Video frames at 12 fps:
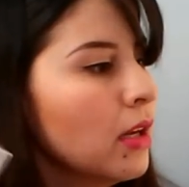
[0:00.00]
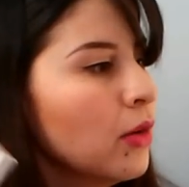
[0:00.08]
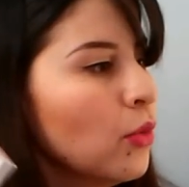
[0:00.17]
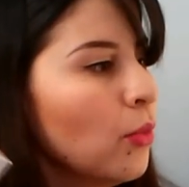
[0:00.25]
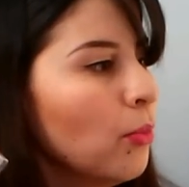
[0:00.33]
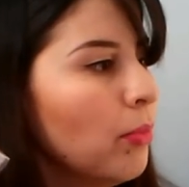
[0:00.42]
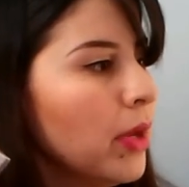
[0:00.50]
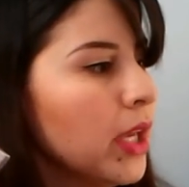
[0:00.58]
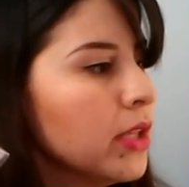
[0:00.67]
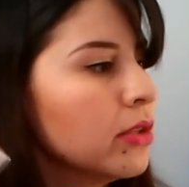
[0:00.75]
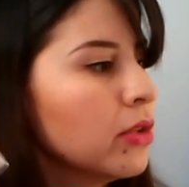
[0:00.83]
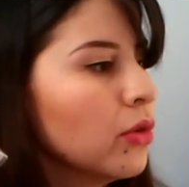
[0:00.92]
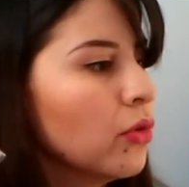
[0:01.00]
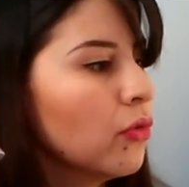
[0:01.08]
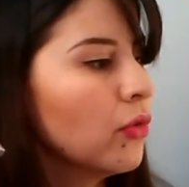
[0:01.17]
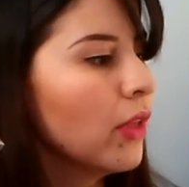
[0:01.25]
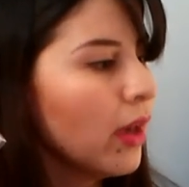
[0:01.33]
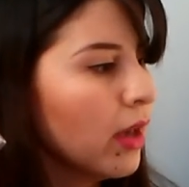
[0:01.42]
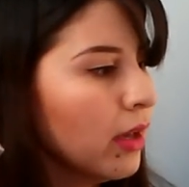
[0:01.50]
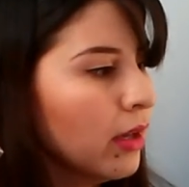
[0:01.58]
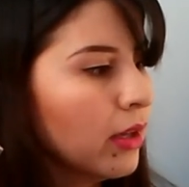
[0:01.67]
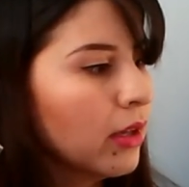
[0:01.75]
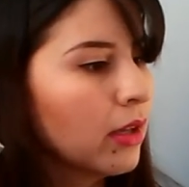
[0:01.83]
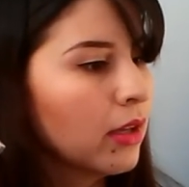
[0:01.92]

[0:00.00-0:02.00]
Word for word: tienen un precio de